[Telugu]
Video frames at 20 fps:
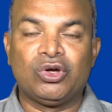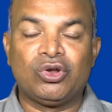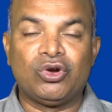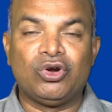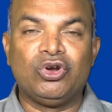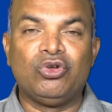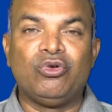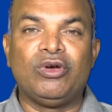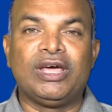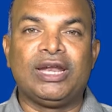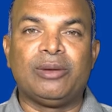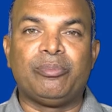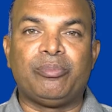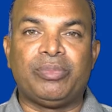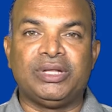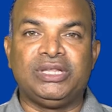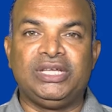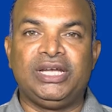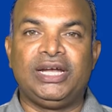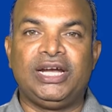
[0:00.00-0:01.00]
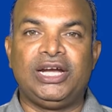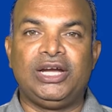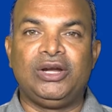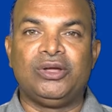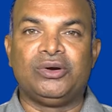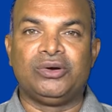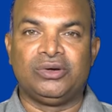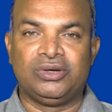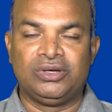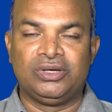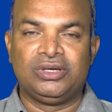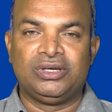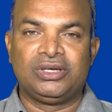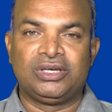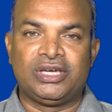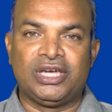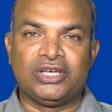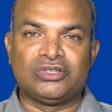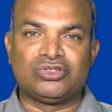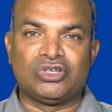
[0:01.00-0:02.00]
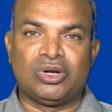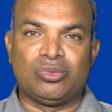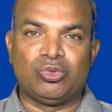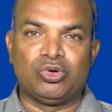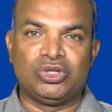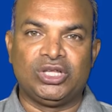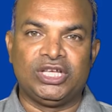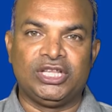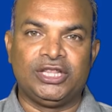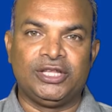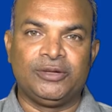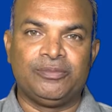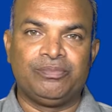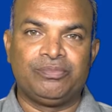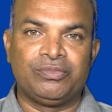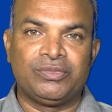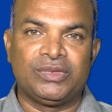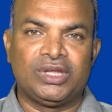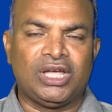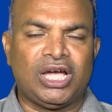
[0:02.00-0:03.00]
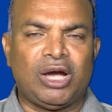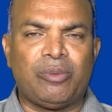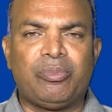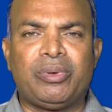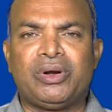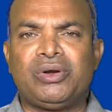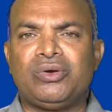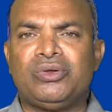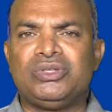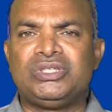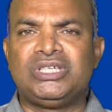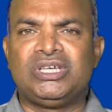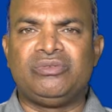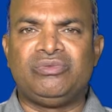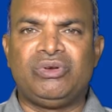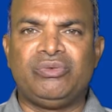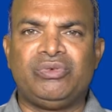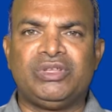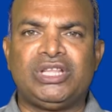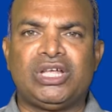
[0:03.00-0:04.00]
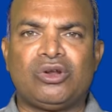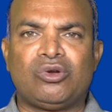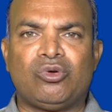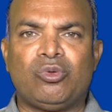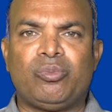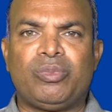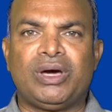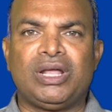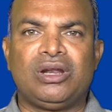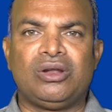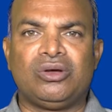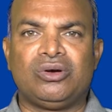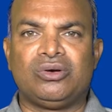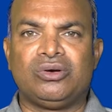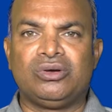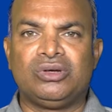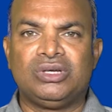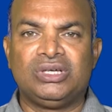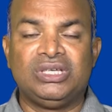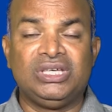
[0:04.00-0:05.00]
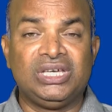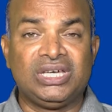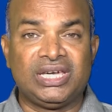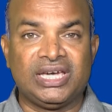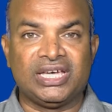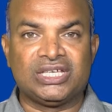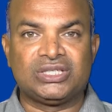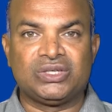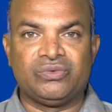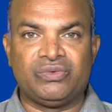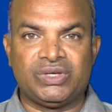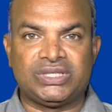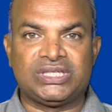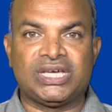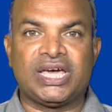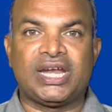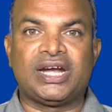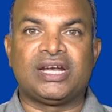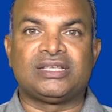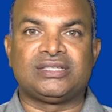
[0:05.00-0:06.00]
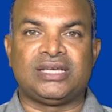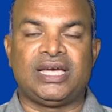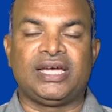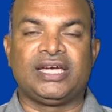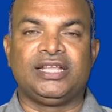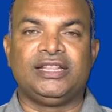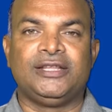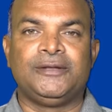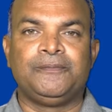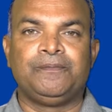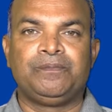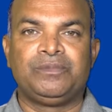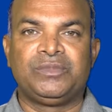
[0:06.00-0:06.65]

రెండు వేల పదిహేడులో కేసు నమోదైంది అప్పటి నుంచి వివిధ రూపాల్లో ఈ కేసు విచారణ సాగింది